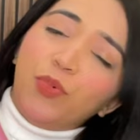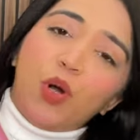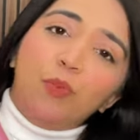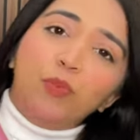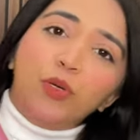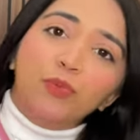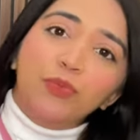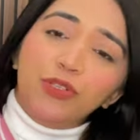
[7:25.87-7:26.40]
पॉम
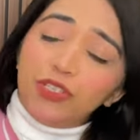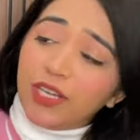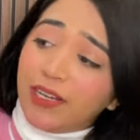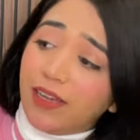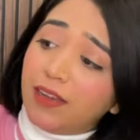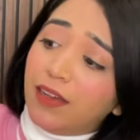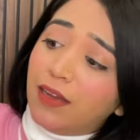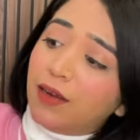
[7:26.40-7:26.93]
पॉम मिल
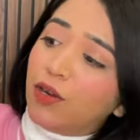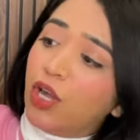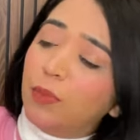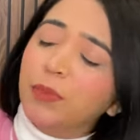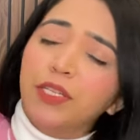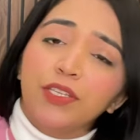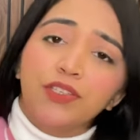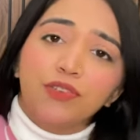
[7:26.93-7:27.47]
जाएगा कलर
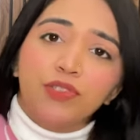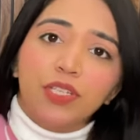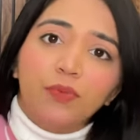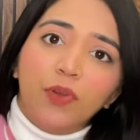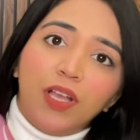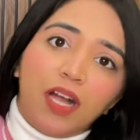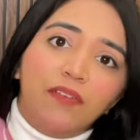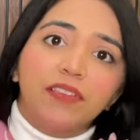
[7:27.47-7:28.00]
कॉम्बिनेशन जो है
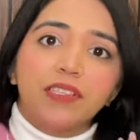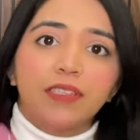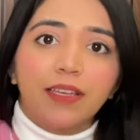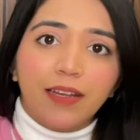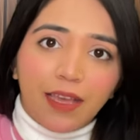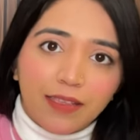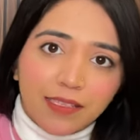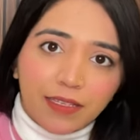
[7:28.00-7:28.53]
वो काफ़ी ज़्यादा
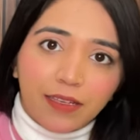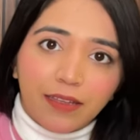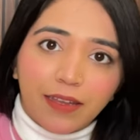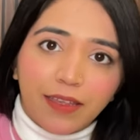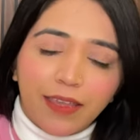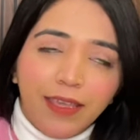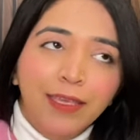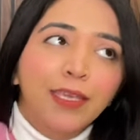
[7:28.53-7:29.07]
क्लासी लग
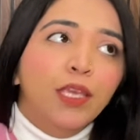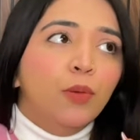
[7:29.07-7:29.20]
रहा है